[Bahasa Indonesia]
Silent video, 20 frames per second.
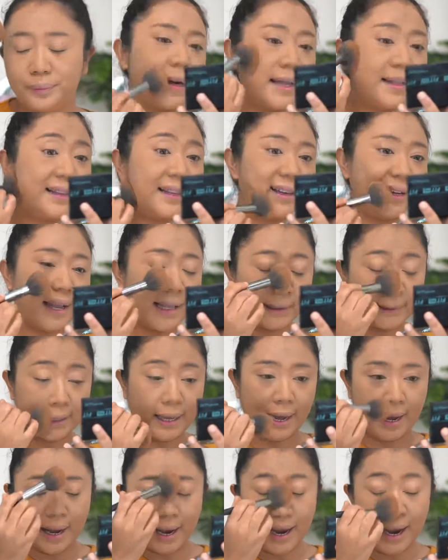Dan
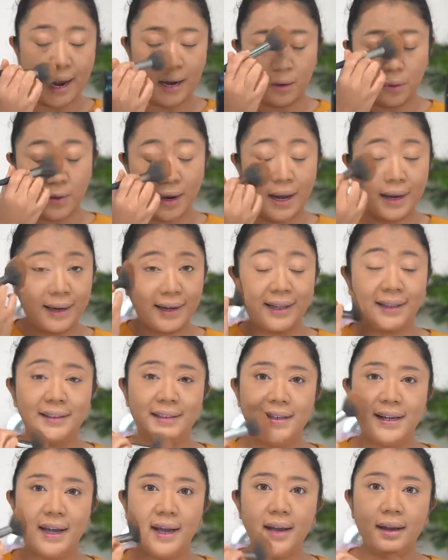ternyata aku
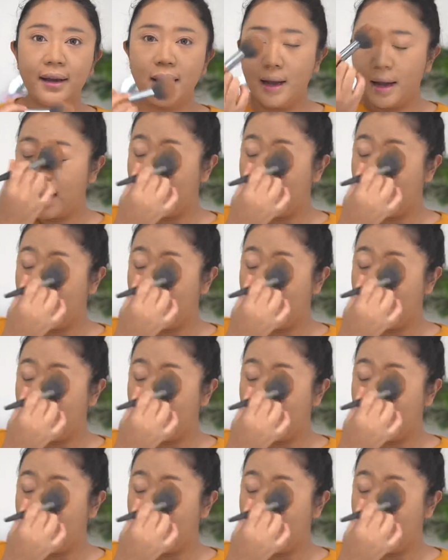kagetnya